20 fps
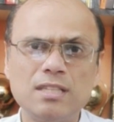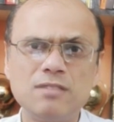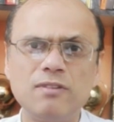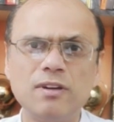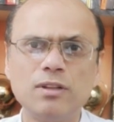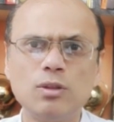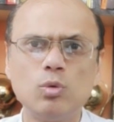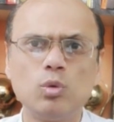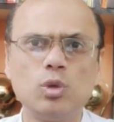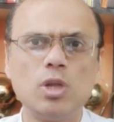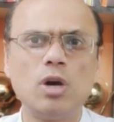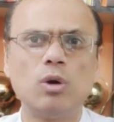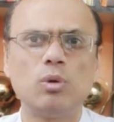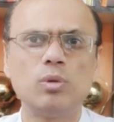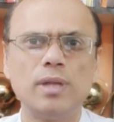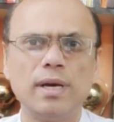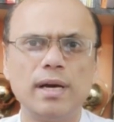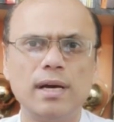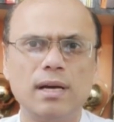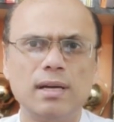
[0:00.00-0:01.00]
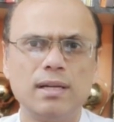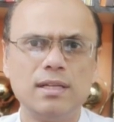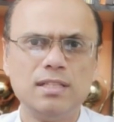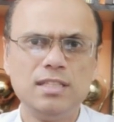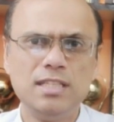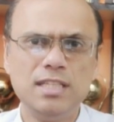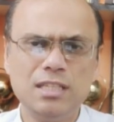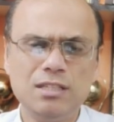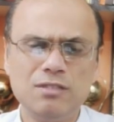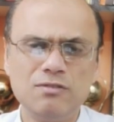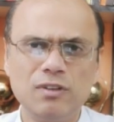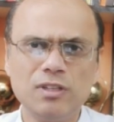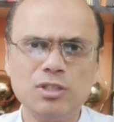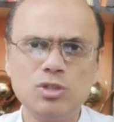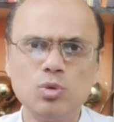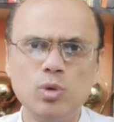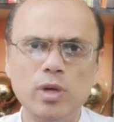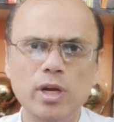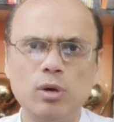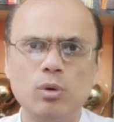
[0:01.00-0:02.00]
किस वक्त उदय होता है जिस
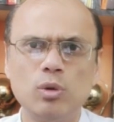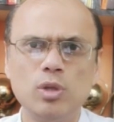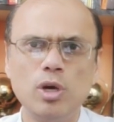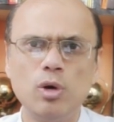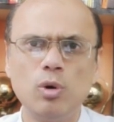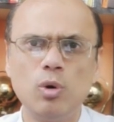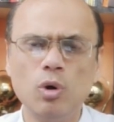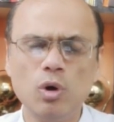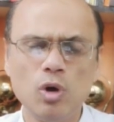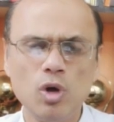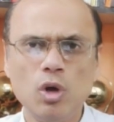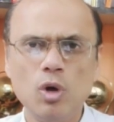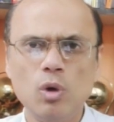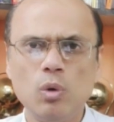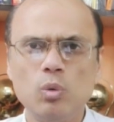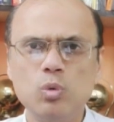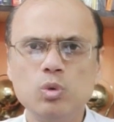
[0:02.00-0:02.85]
वक्त सूर्य उदय हो